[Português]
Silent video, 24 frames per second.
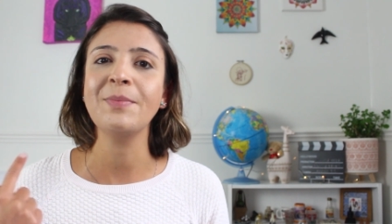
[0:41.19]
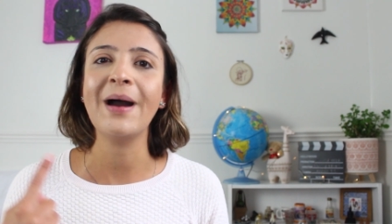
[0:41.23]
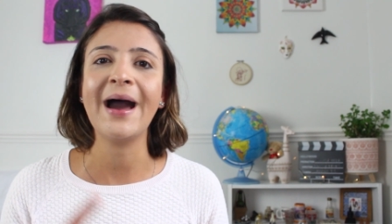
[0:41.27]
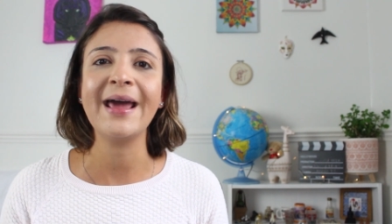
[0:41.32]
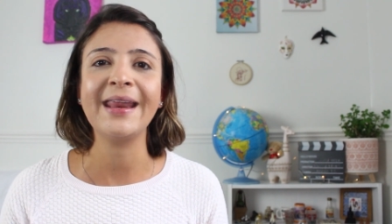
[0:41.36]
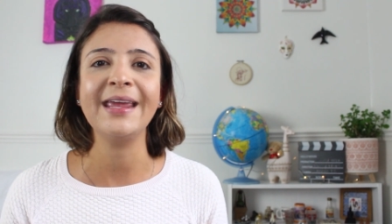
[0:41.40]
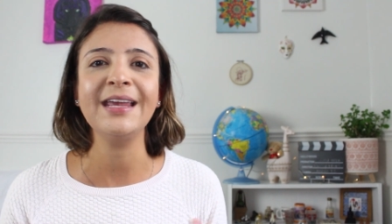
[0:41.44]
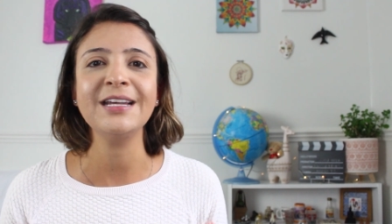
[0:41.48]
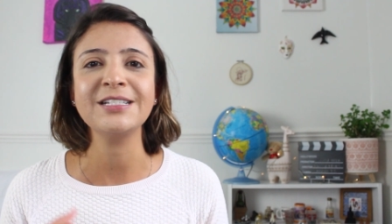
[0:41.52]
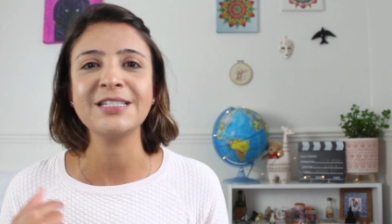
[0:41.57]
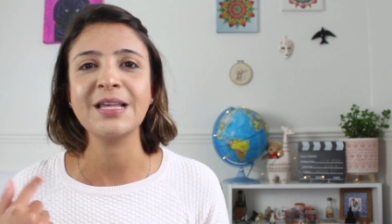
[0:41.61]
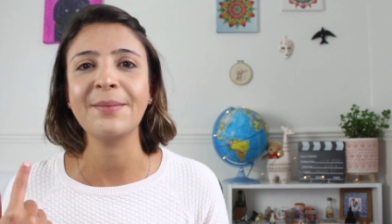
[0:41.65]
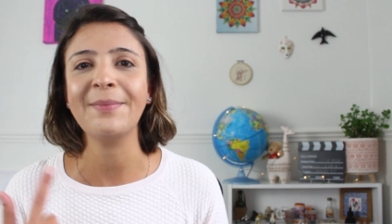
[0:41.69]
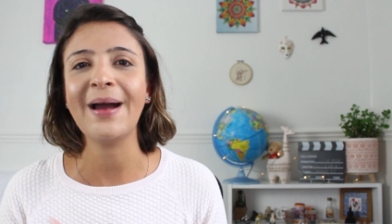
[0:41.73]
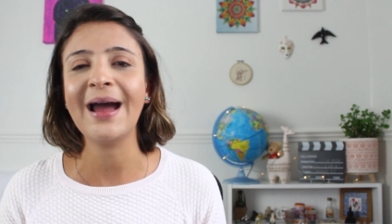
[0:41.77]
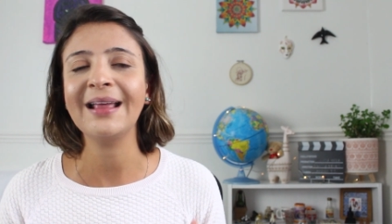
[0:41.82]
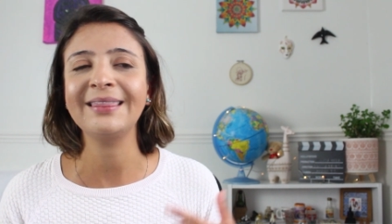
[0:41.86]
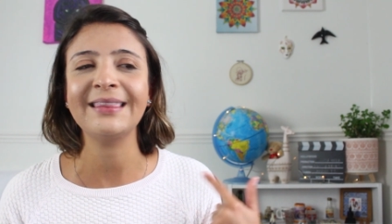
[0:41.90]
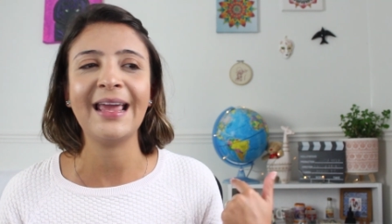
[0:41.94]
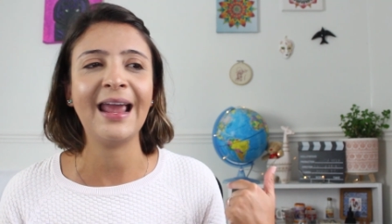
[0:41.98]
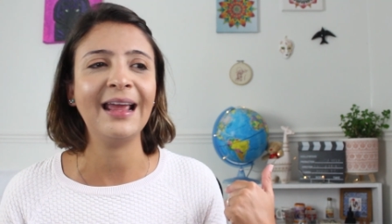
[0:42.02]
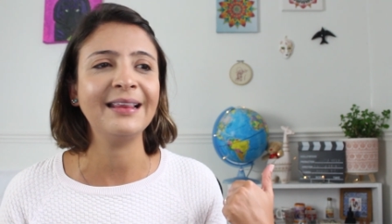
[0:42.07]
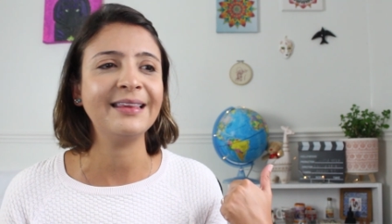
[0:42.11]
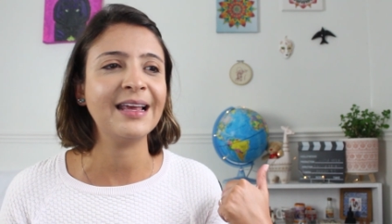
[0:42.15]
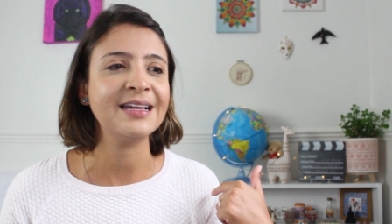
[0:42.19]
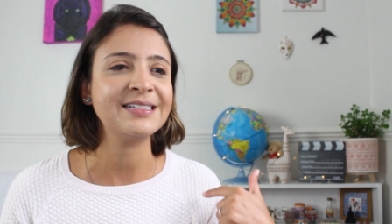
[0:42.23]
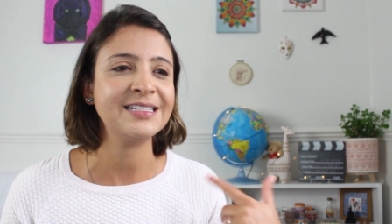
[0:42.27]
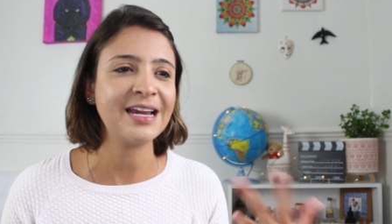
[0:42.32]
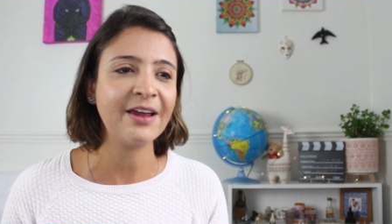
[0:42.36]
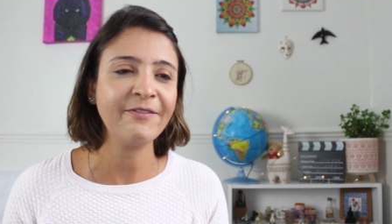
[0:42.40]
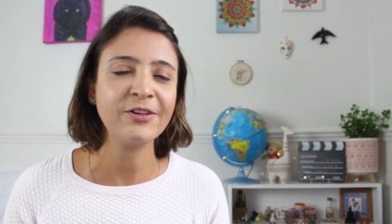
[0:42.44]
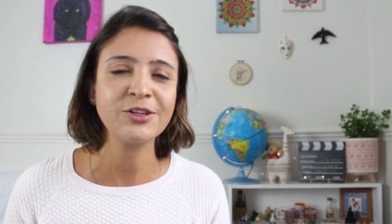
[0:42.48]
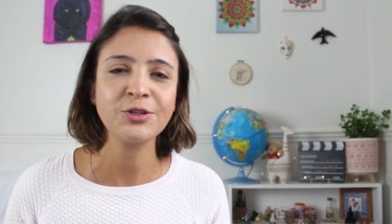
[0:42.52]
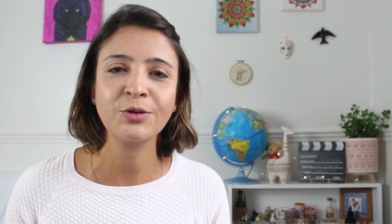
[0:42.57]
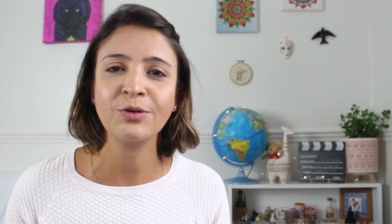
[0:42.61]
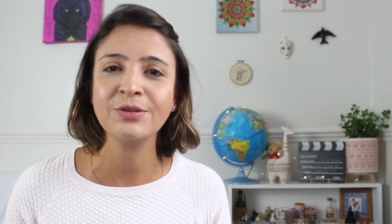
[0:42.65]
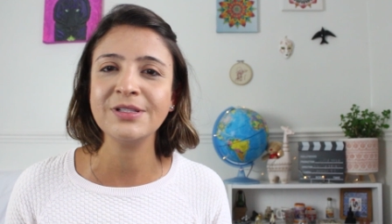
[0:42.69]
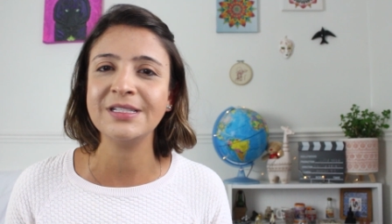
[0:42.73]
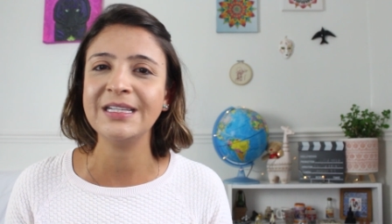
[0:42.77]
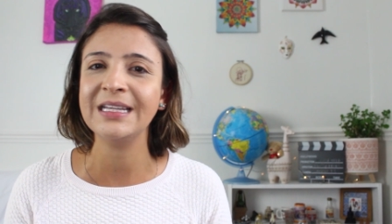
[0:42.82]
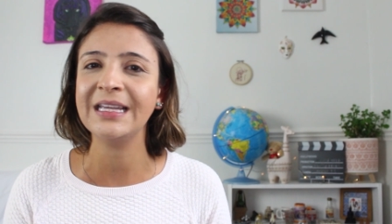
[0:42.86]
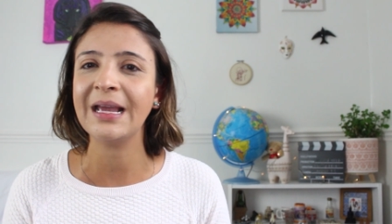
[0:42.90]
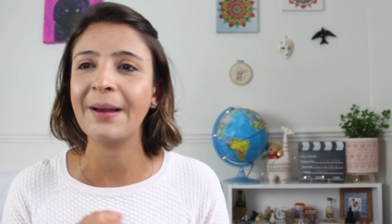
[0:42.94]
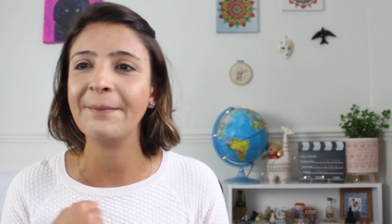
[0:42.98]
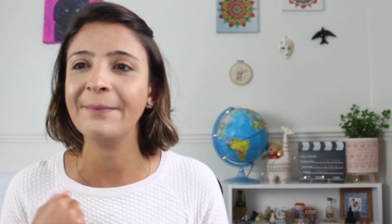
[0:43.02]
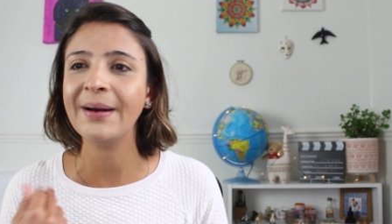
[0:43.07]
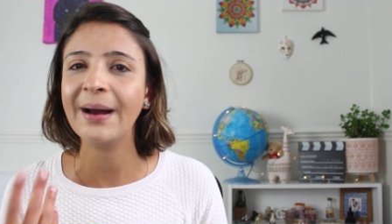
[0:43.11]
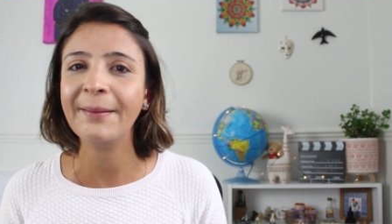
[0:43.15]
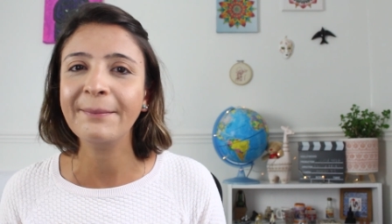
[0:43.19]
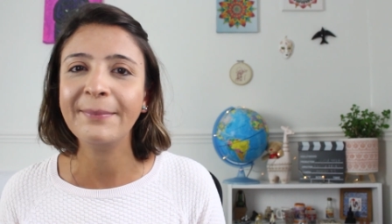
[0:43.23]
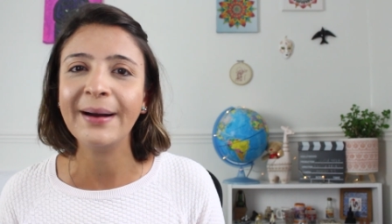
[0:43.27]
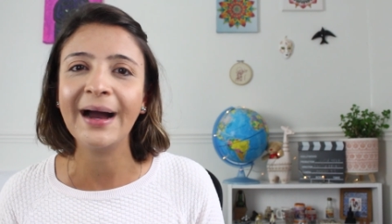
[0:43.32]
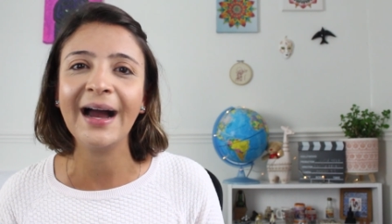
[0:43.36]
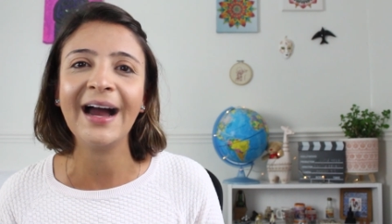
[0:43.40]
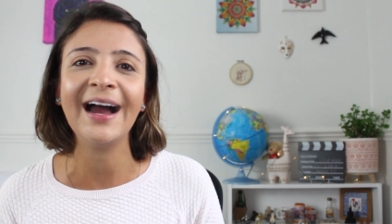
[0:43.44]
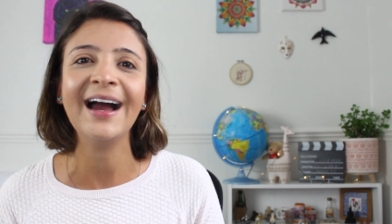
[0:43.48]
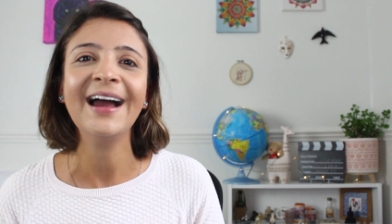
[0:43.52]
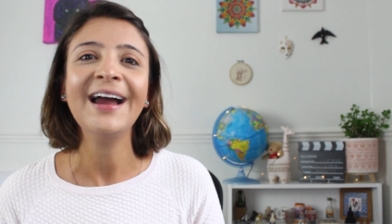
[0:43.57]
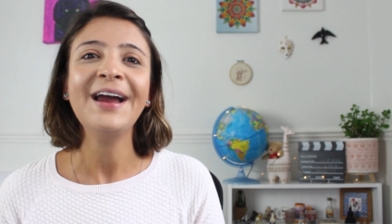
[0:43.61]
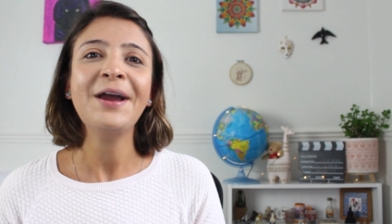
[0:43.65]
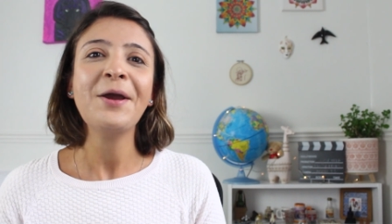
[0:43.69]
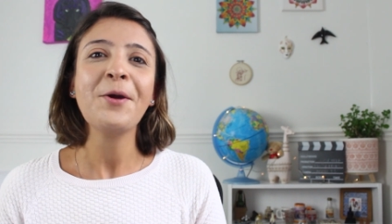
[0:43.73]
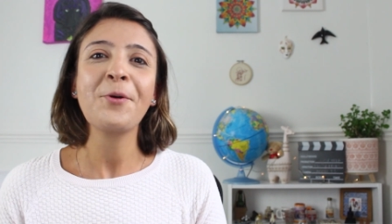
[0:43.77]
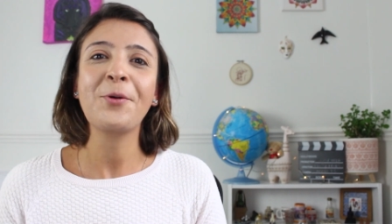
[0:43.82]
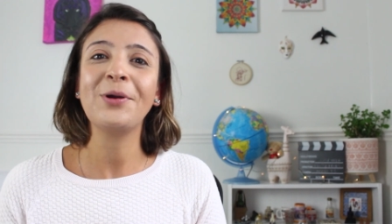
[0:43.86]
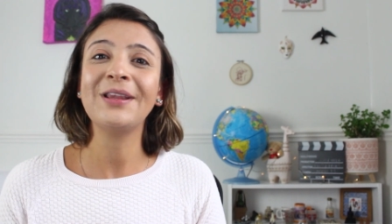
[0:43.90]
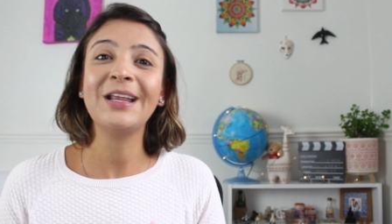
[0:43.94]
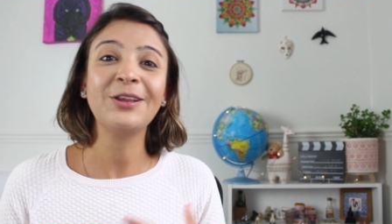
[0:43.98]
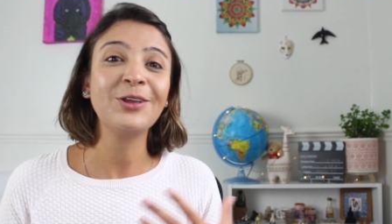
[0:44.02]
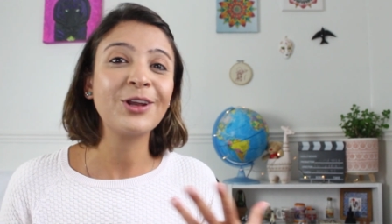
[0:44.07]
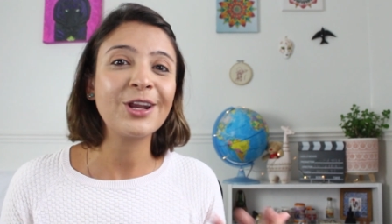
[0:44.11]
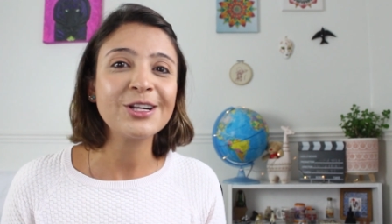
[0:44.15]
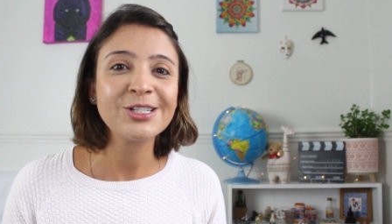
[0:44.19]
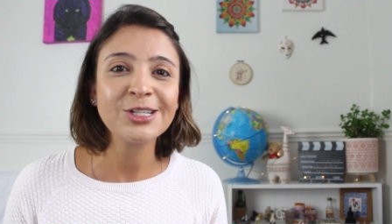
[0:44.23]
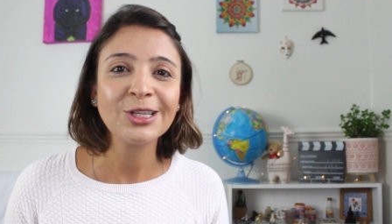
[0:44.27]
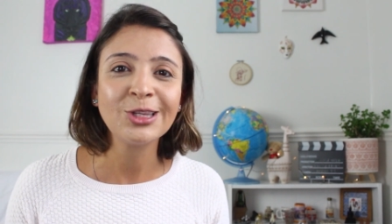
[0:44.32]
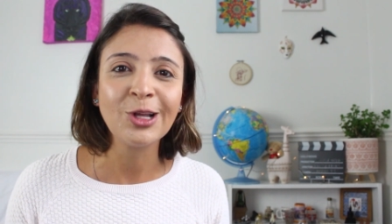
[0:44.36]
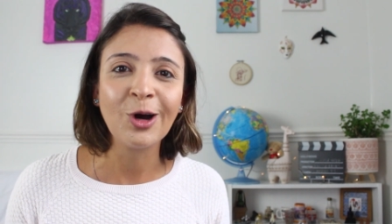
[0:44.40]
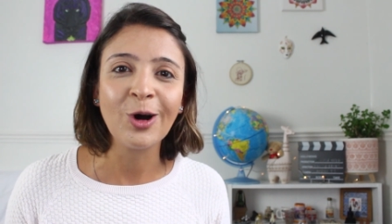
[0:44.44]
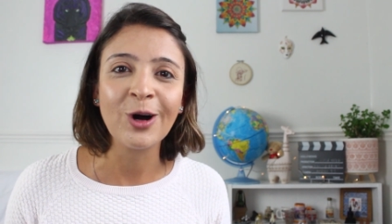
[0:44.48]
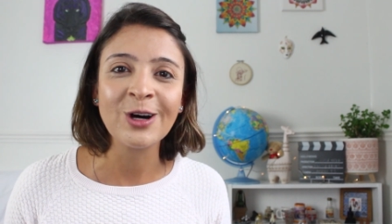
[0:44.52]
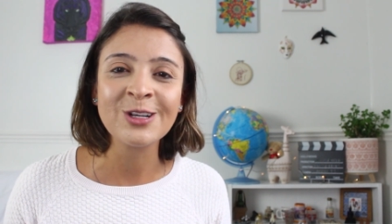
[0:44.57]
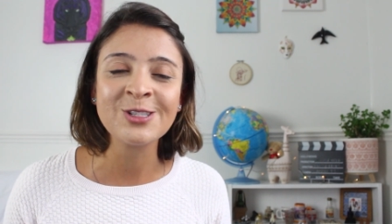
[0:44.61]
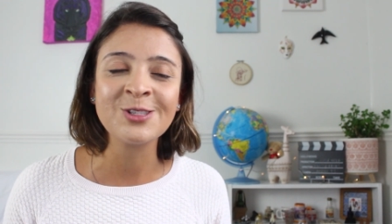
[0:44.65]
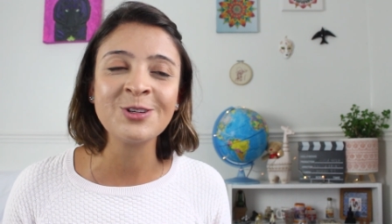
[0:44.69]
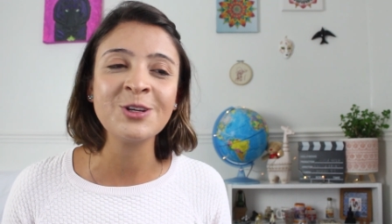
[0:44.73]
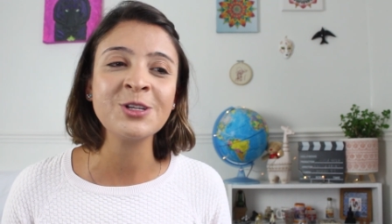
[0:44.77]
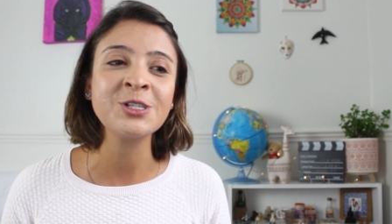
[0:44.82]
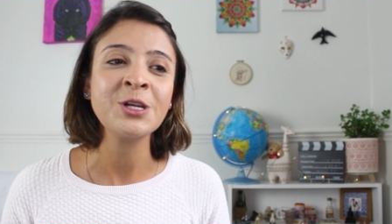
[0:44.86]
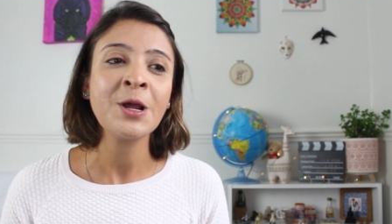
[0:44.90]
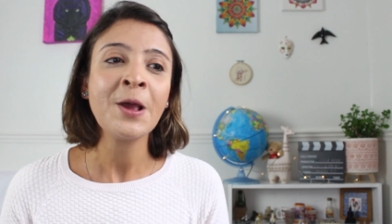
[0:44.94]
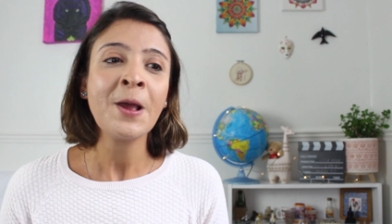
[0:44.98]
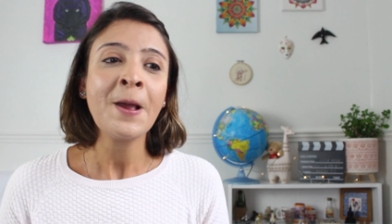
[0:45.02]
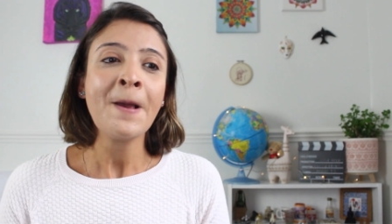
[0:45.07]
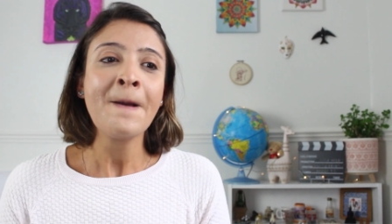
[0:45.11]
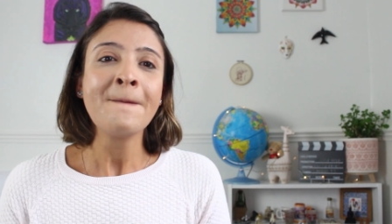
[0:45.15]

barista, bartender, chefe de cozinha, babá, cuidadora de idosos,